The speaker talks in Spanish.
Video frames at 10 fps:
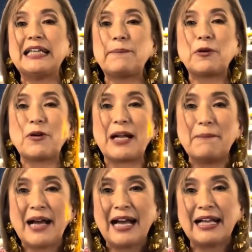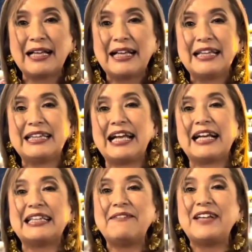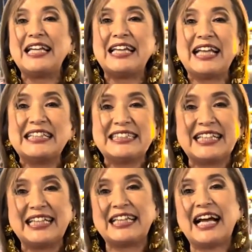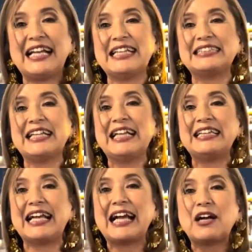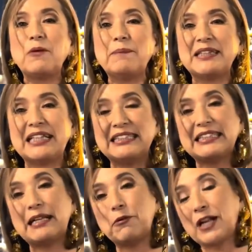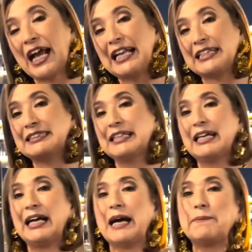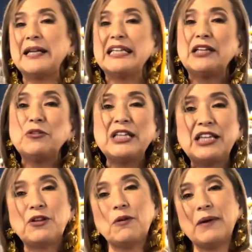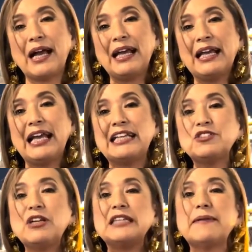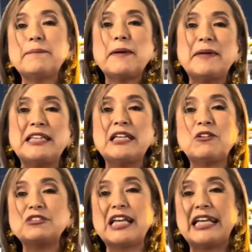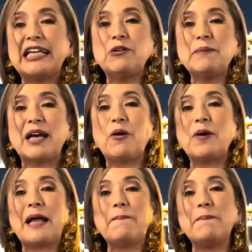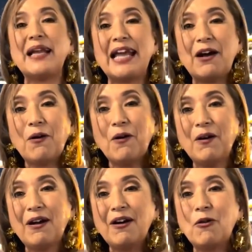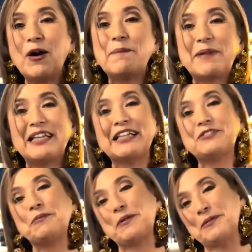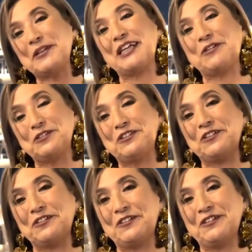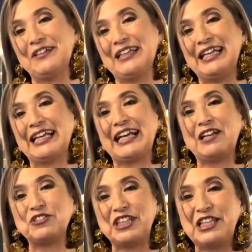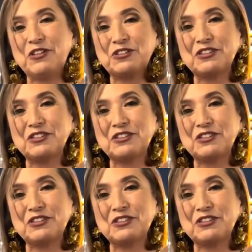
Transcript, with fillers: a programar, tengan habilidades digitales, tengan competencias laborales, aprendan un idioma. Eso les va a permitir conseguir un mejor empleo o emprender su propio negocio. Que los niños